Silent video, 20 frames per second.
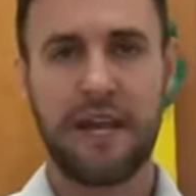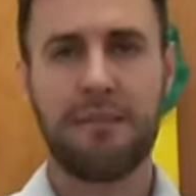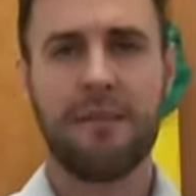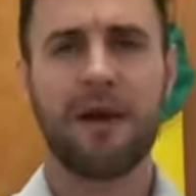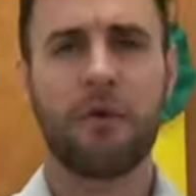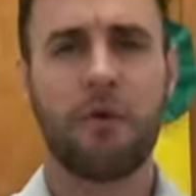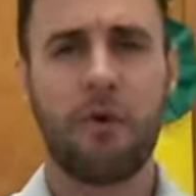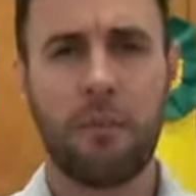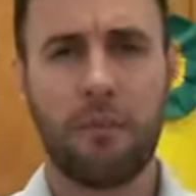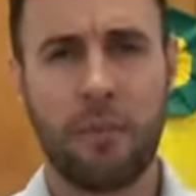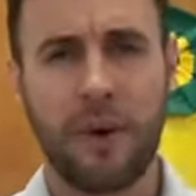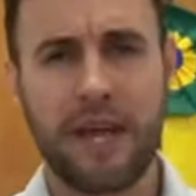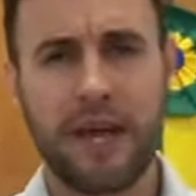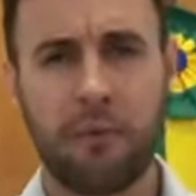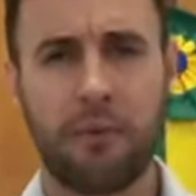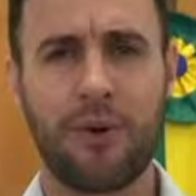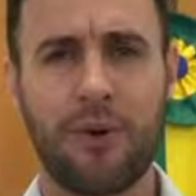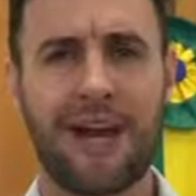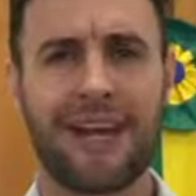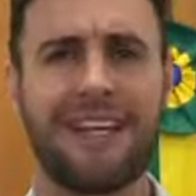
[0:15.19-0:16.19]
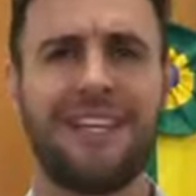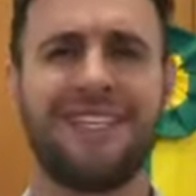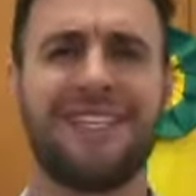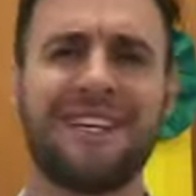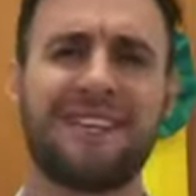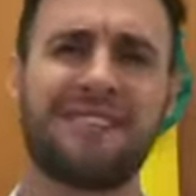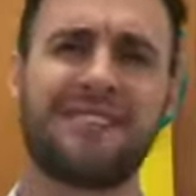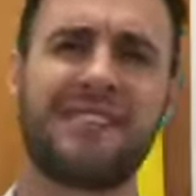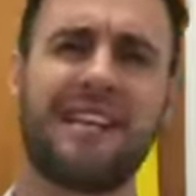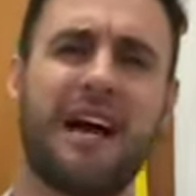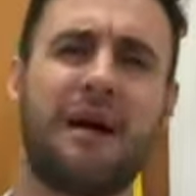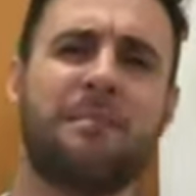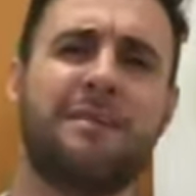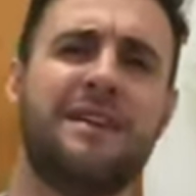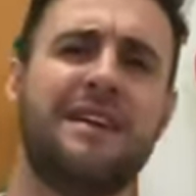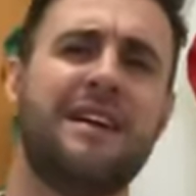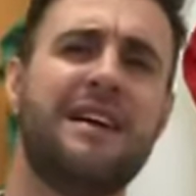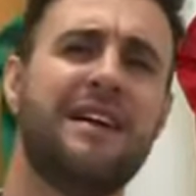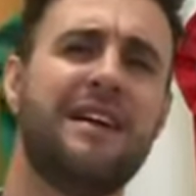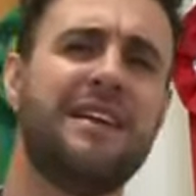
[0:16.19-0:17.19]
Quem me acompanha por aqui já sabe,